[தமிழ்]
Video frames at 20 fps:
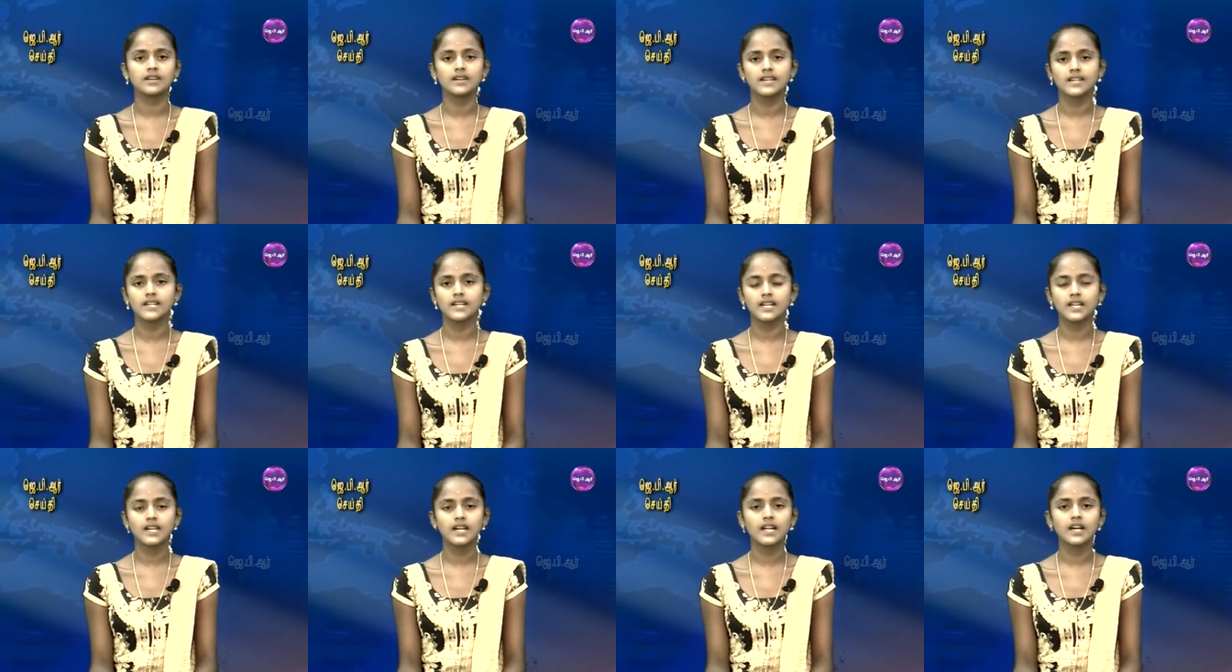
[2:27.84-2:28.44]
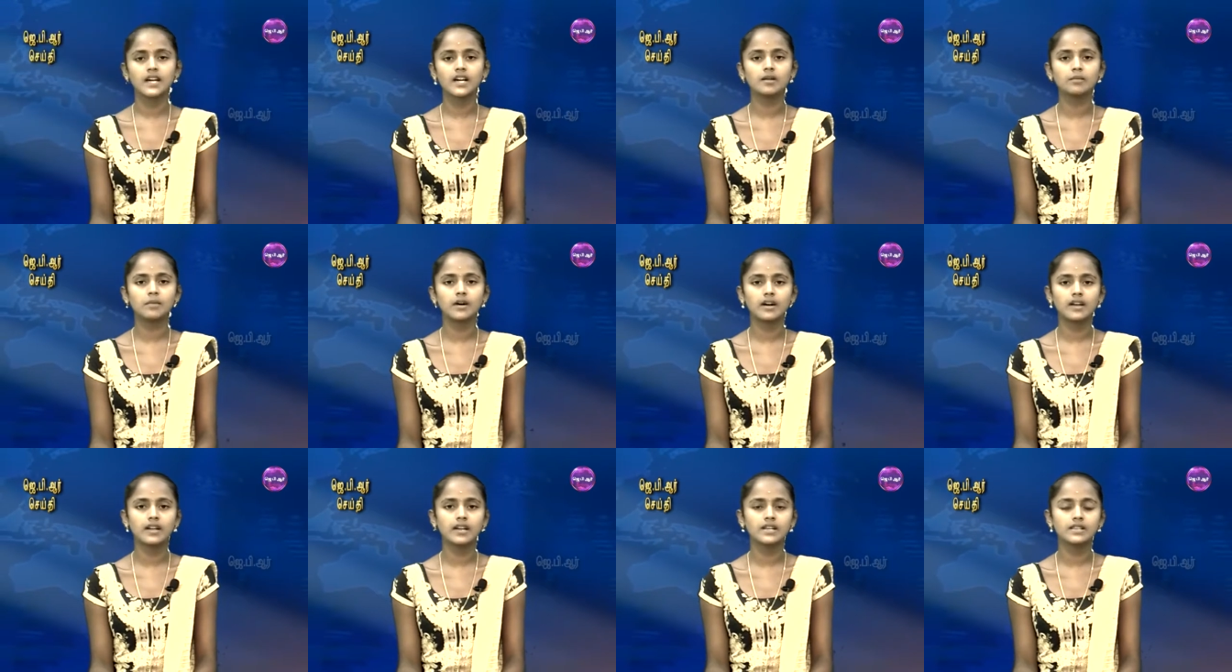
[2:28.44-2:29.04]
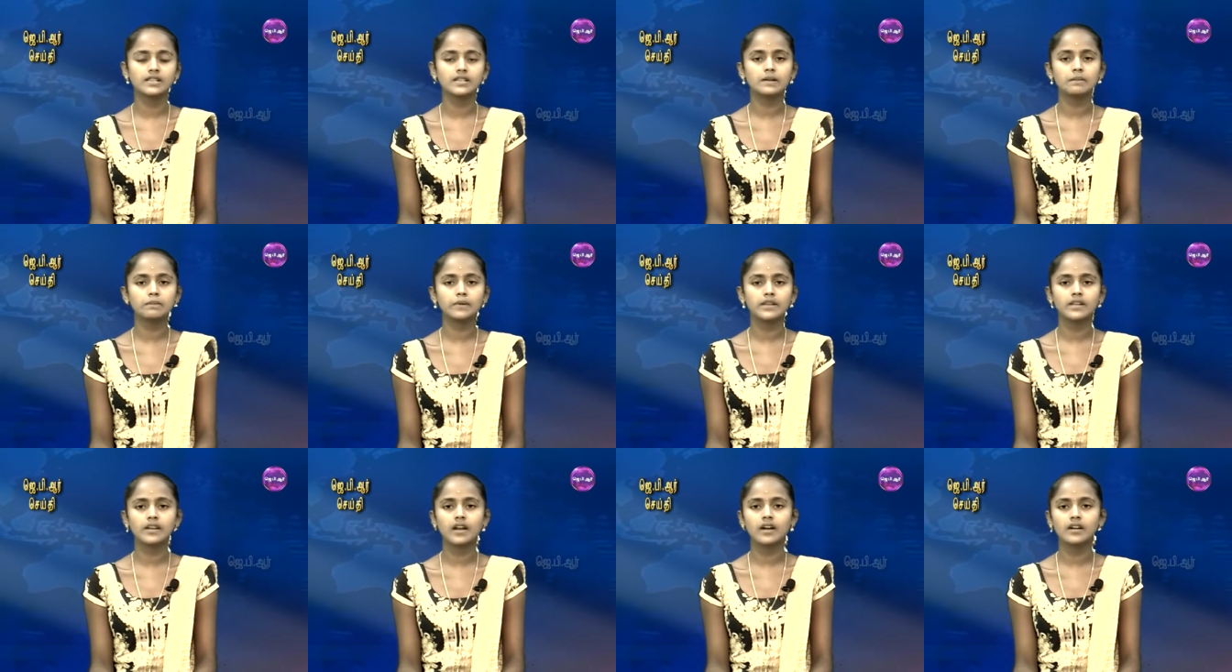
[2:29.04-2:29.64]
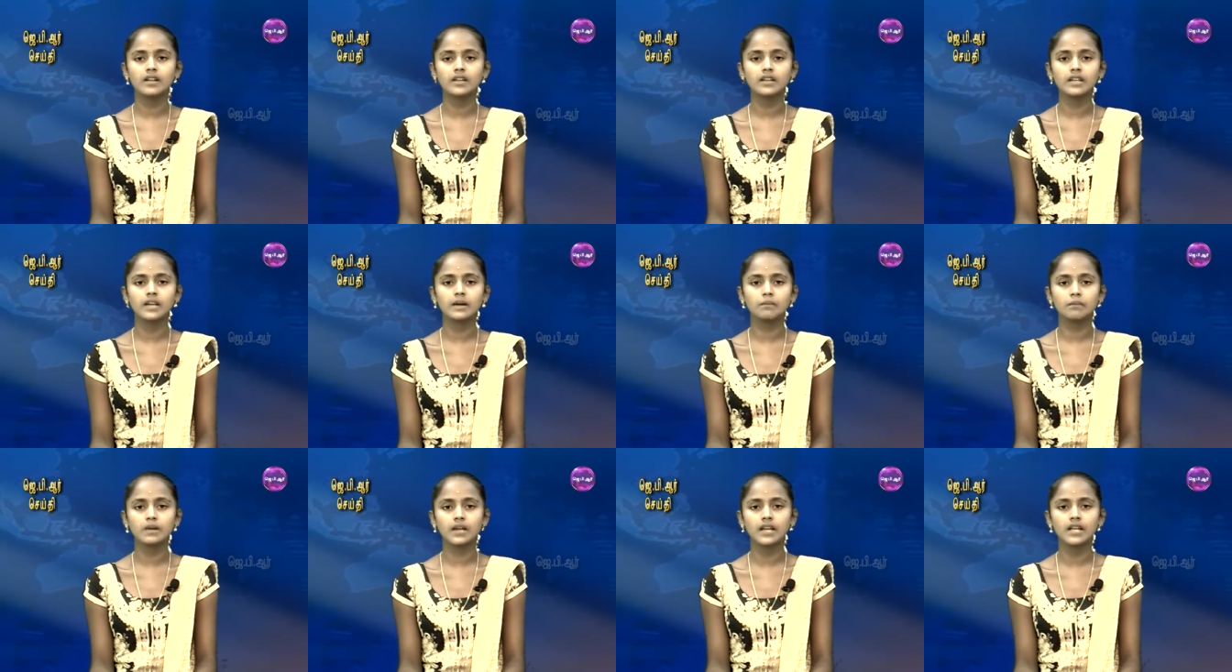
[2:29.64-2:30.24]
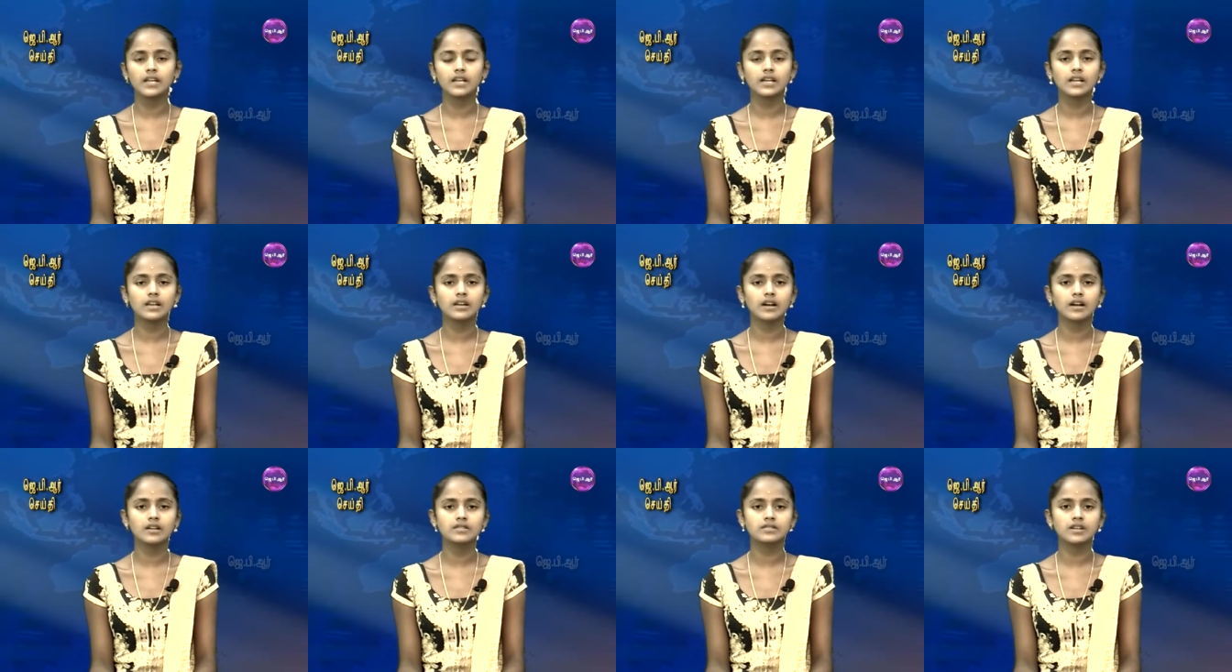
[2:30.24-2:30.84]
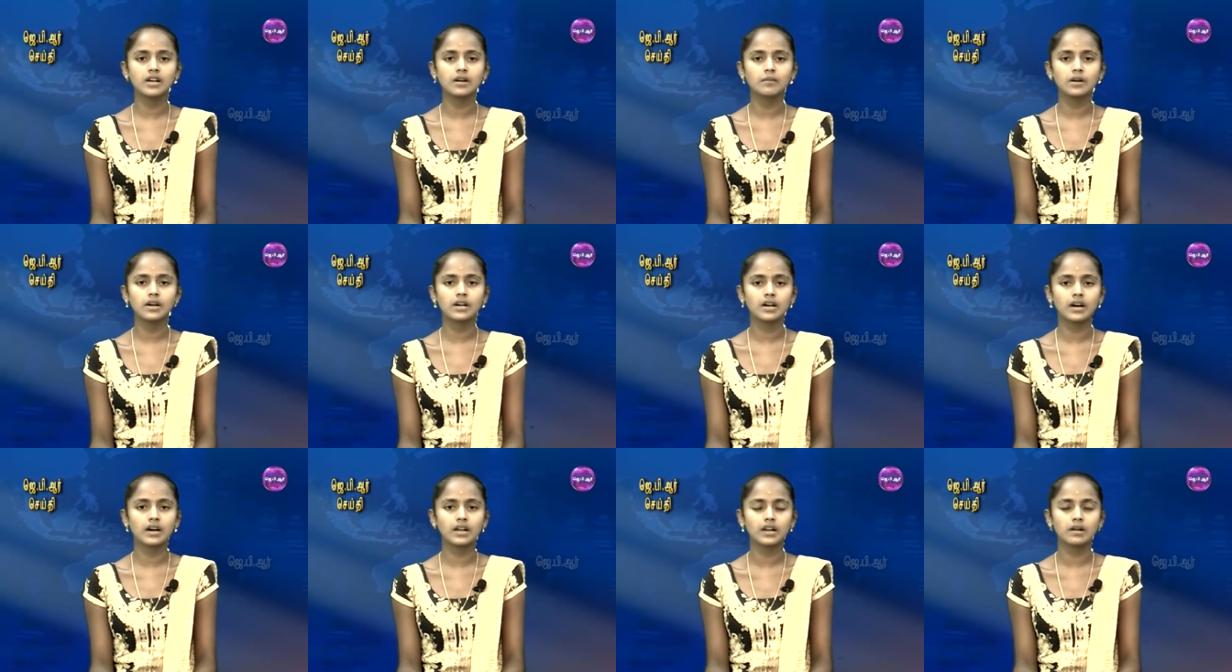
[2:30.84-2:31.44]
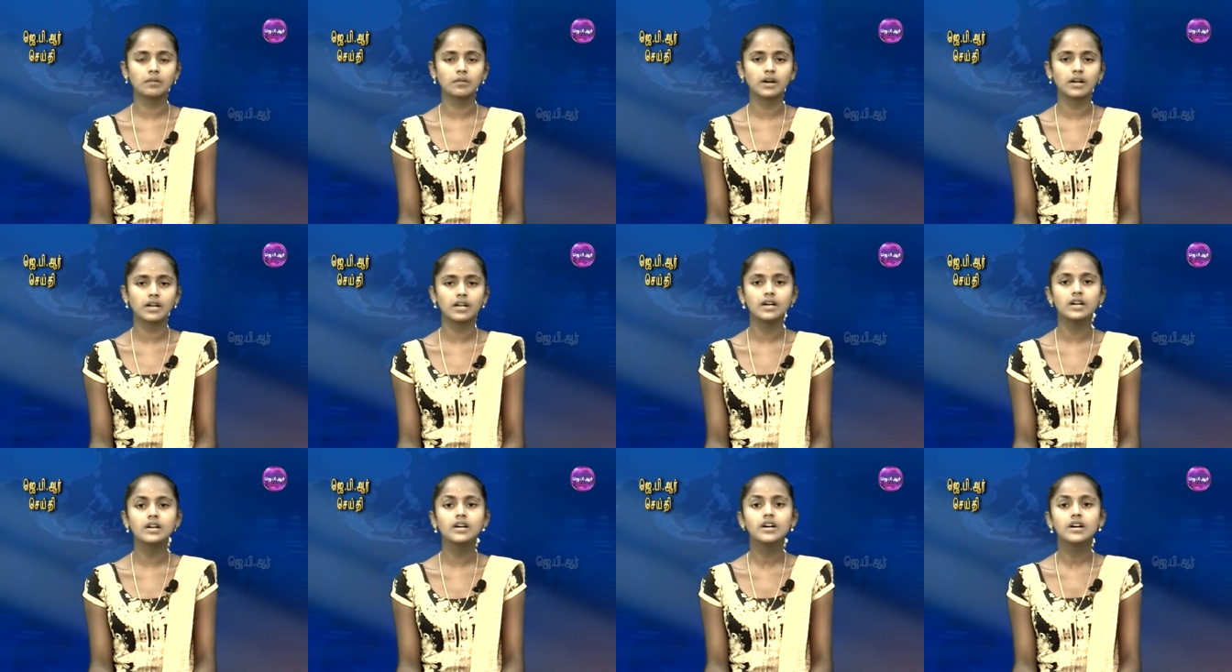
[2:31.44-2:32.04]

கர்நாடகா மாநிலத்தில் பதினான்கு எம்எல்ஏக்கள் ராஜினாமா காரணமாக